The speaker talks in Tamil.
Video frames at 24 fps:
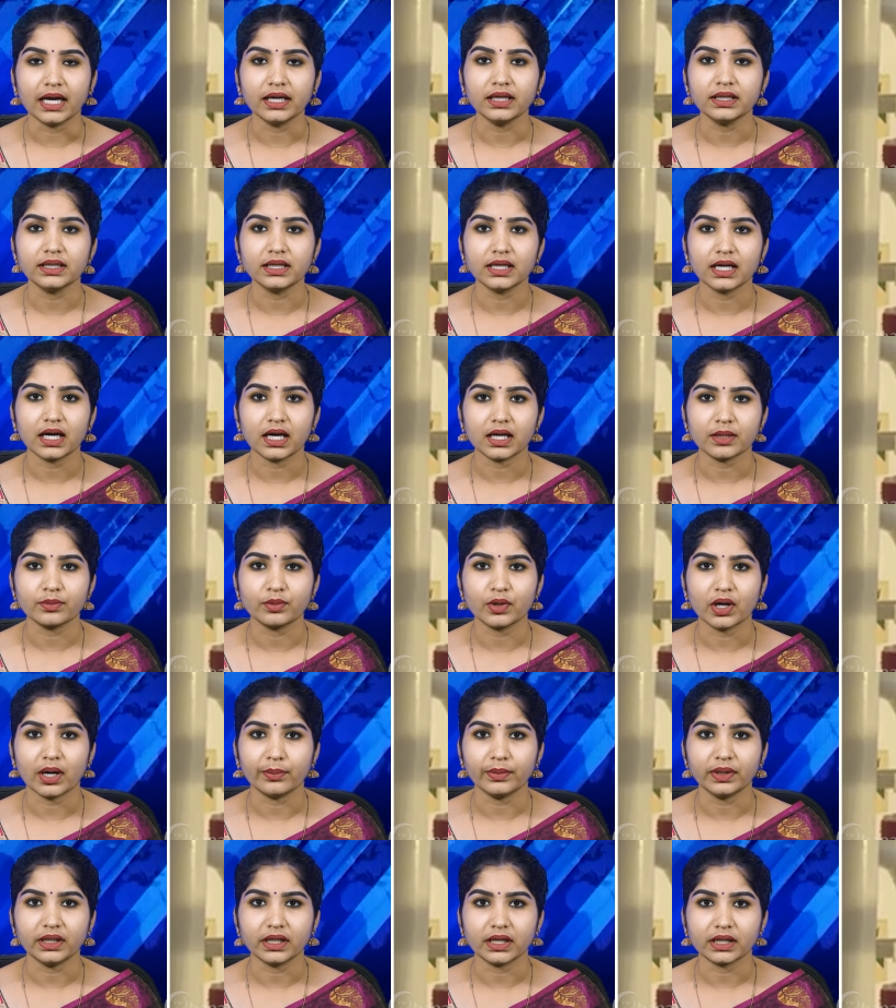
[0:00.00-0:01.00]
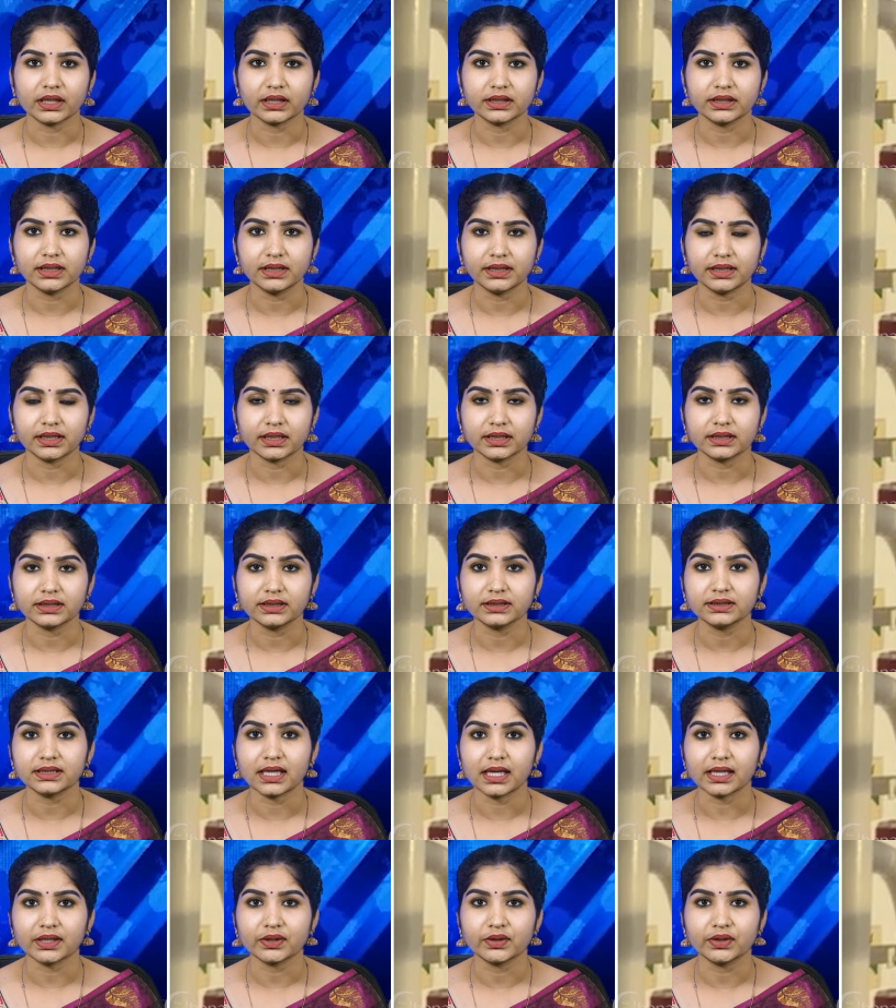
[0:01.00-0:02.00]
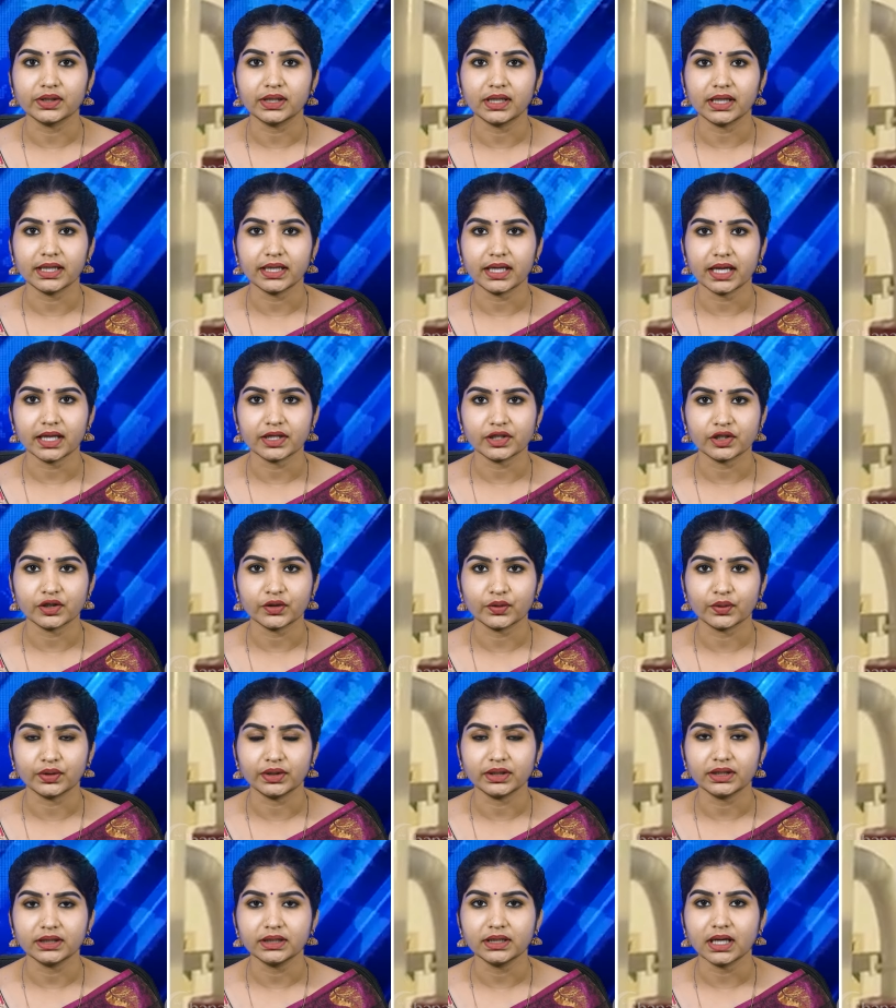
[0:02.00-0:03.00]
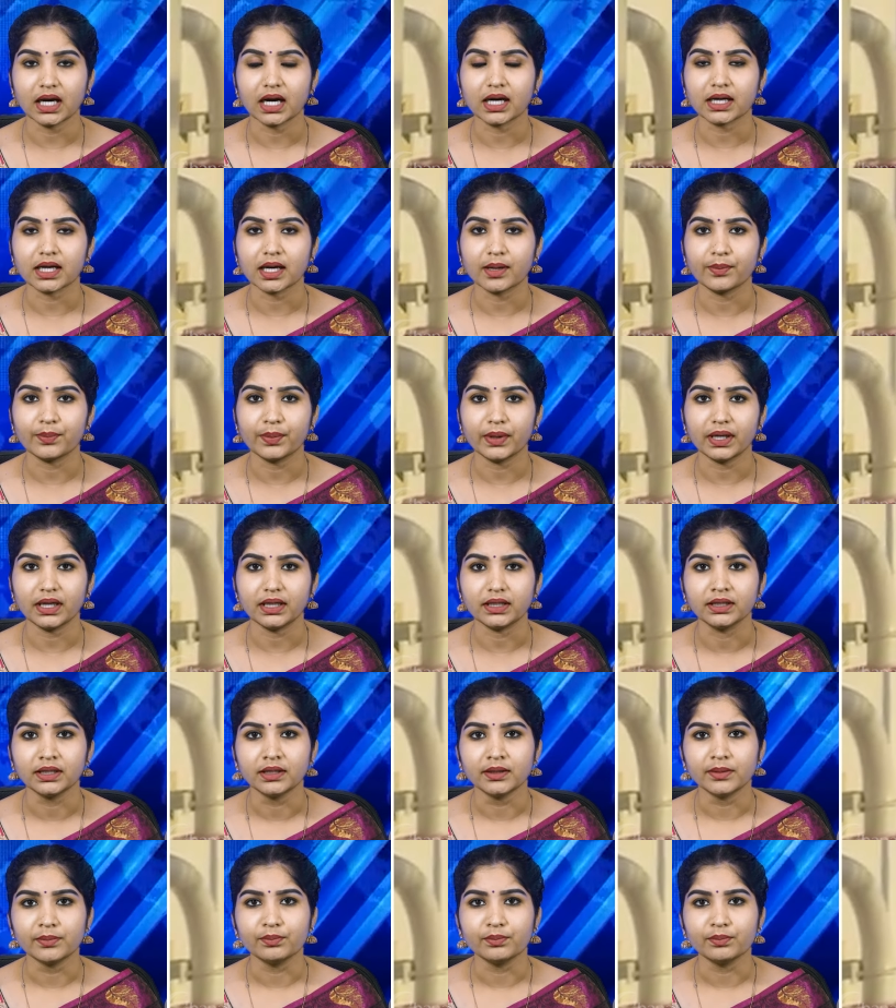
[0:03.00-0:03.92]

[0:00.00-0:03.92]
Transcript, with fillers: ஐக்கிய அரபு அமீரகத்தில் இருந்து சரக்குகளை ஏற்றிக்கொண்டு அக்கப்பல்